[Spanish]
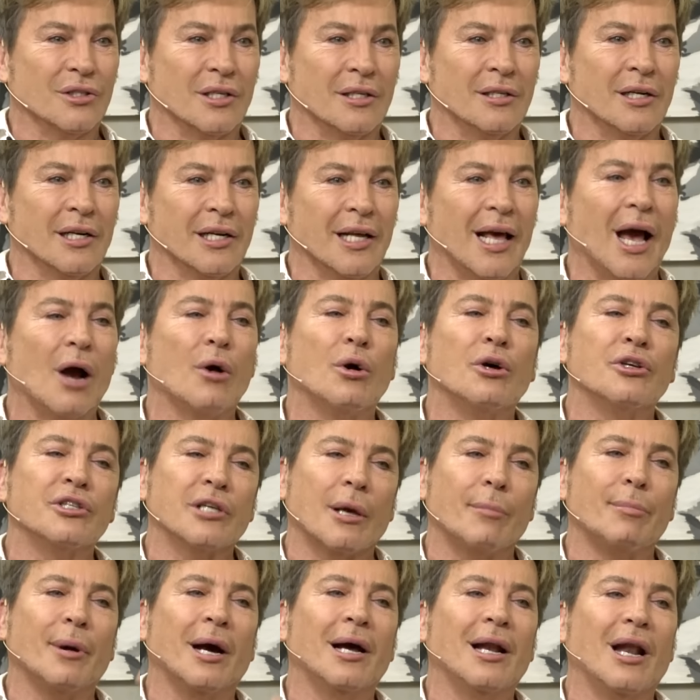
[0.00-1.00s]
En realidad, cuando se
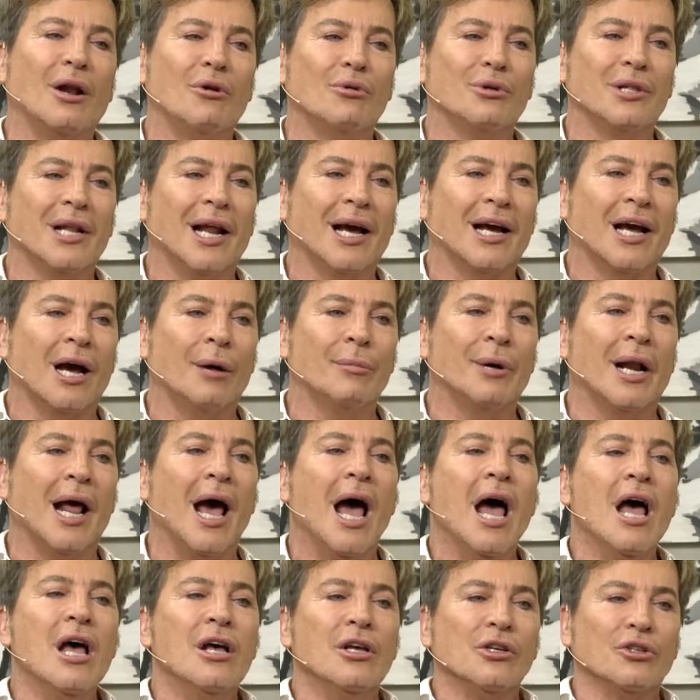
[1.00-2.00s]
apaga la luz de la cámara,
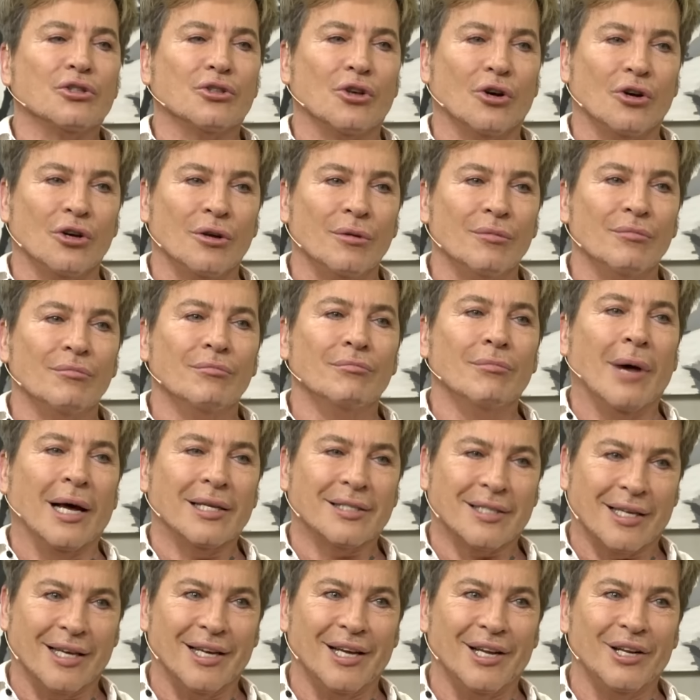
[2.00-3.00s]
soy más
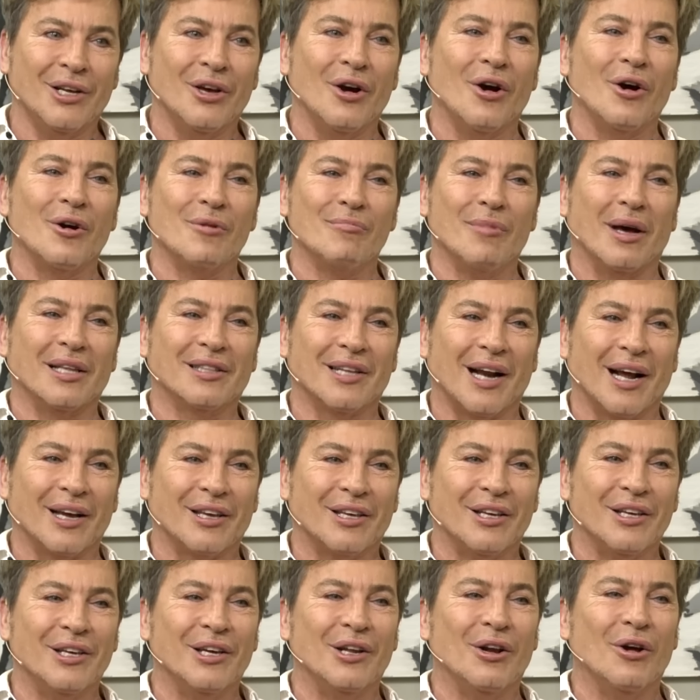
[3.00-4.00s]
serio y más
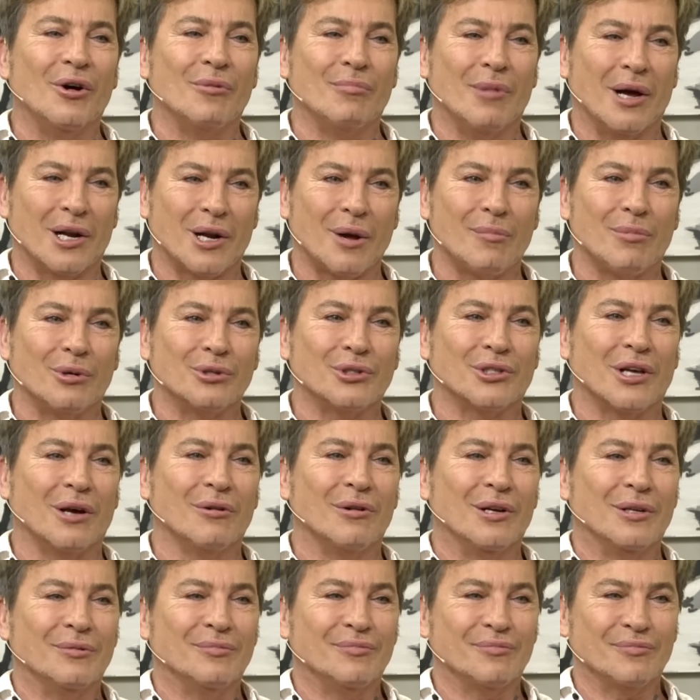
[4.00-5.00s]
tranquilo y más responsable.